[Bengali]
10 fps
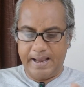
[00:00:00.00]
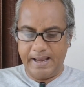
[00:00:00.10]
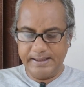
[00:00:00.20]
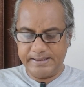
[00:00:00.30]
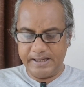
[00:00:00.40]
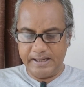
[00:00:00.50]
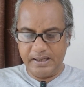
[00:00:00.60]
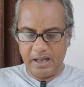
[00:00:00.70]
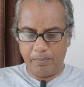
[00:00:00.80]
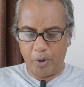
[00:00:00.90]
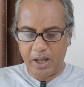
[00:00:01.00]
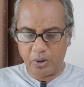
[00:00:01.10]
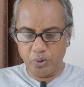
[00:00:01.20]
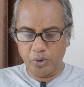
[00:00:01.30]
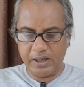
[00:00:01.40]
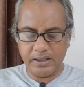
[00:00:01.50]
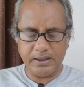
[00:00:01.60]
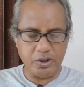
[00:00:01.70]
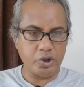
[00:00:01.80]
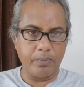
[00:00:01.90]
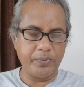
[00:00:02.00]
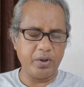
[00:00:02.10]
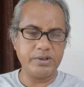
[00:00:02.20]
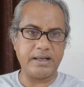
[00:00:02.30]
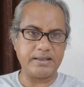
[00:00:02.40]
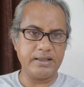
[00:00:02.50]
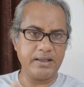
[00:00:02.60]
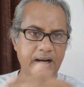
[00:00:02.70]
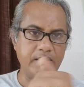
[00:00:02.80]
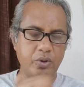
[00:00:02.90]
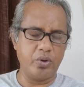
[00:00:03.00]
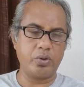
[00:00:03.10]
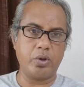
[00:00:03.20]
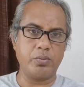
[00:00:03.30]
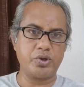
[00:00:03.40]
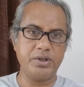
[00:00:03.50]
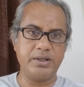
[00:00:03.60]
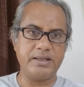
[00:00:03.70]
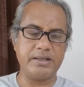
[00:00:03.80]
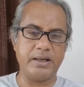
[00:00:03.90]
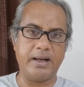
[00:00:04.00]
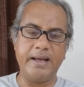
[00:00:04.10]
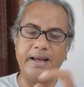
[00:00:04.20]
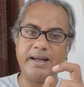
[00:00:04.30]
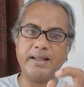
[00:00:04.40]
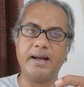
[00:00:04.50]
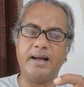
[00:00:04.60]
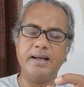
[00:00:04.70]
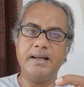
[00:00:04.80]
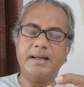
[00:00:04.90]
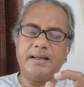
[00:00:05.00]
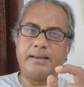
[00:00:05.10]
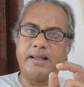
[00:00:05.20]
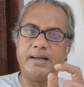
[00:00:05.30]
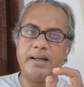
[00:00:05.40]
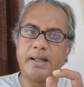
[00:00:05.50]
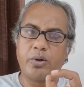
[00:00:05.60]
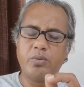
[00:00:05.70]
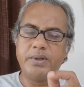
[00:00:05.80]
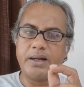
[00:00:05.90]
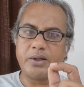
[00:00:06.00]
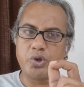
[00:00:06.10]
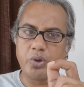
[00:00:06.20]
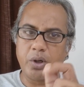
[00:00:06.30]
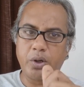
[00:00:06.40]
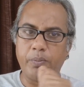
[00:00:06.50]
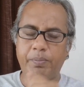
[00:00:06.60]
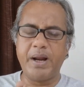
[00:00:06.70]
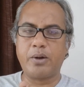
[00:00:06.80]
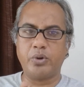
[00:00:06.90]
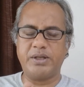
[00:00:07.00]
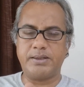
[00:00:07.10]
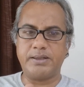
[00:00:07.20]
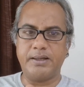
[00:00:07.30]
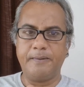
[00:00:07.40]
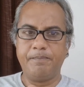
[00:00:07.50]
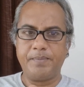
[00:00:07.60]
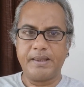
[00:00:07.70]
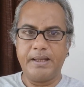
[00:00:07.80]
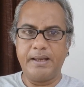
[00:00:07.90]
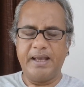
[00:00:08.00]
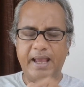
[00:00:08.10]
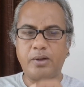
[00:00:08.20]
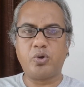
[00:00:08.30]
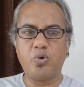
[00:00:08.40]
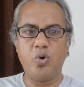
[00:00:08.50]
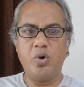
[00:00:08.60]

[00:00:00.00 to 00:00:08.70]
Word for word: এই যে ঈদের পর এখন দু থেকে তিন সপ্তাহ যাচ্ছে তারা আন্দোলন কর্মসূচি দিচ্ছে না এটা তারা তাদের নেতাকর্মীদেরকে ছোটোখাটো ব্রেকও দিচ্ছে একটু